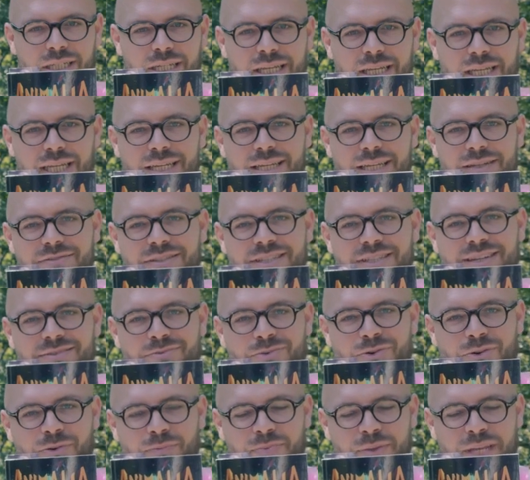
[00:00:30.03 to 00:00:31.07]
et
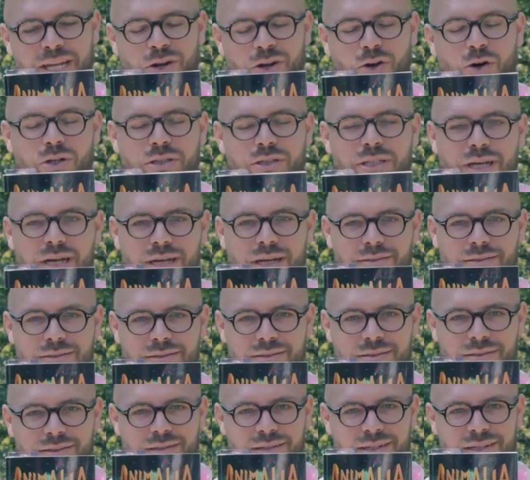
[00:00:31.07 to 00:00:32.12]
évidemment il
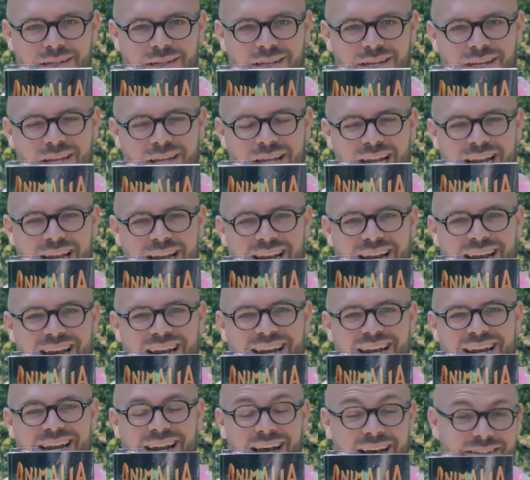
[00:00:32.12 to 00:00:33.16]
retrace
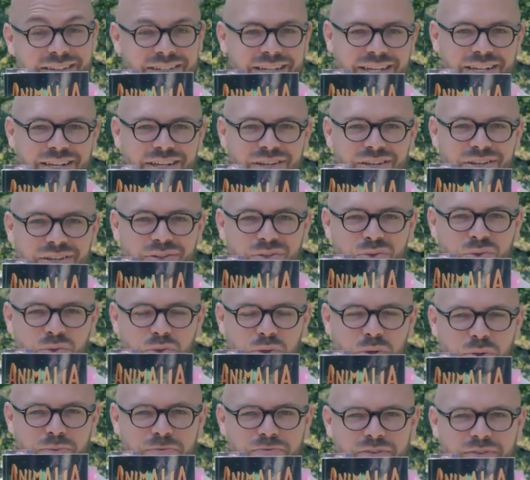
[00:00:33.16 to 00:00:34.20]
l'arnaque du
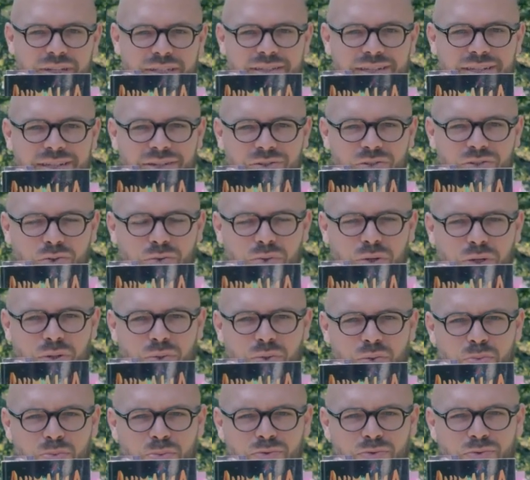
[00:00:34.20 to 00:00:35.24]
rhume 21, je crois
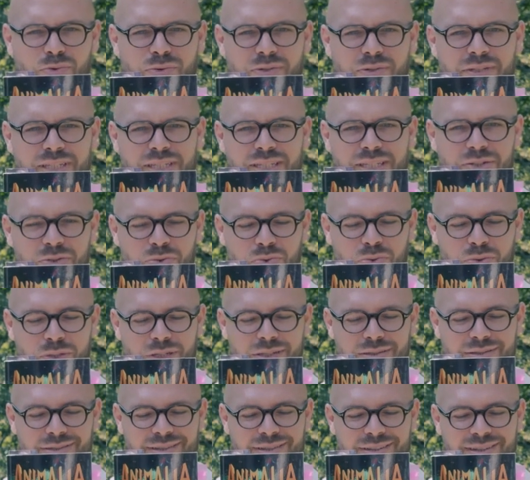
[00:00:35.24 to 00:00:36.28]
que nous pouvons le dire. En tout
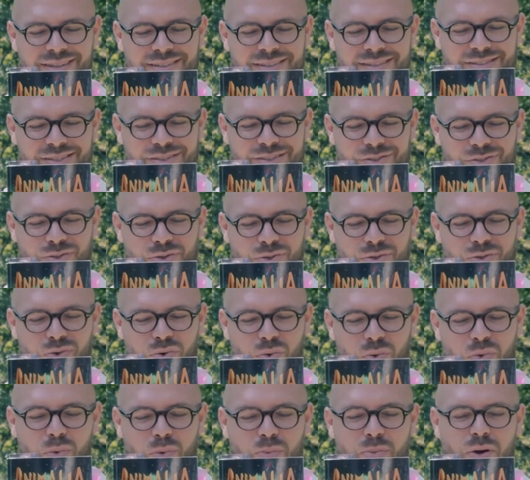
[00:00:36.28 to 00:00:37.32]
cas, c'est ce que
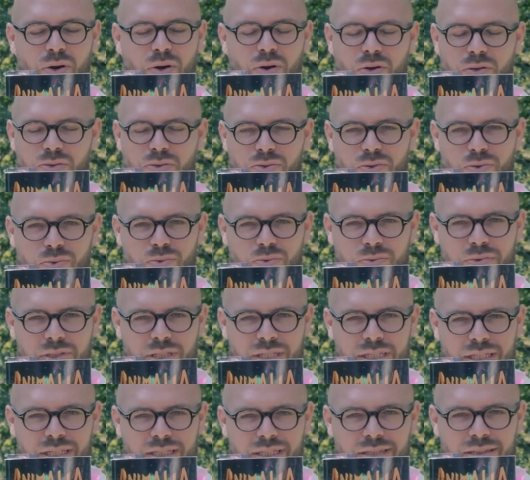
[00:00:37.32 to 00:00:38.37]
l'on comprend lorsque l'on
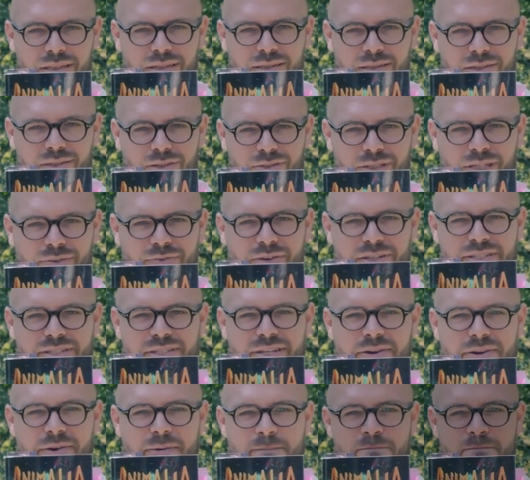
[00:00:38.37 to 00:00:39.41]
lit euh, Oscar
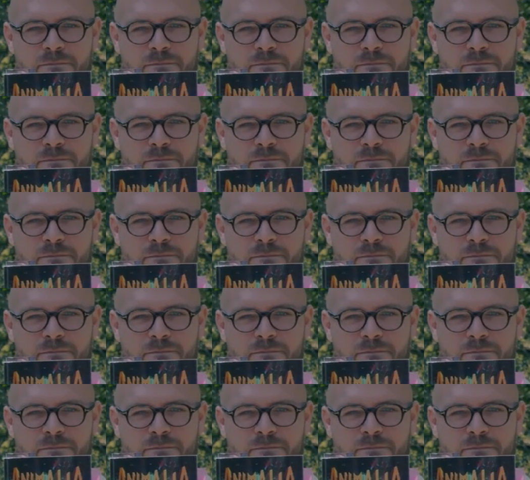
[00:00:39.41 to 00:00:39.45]
Freisinger.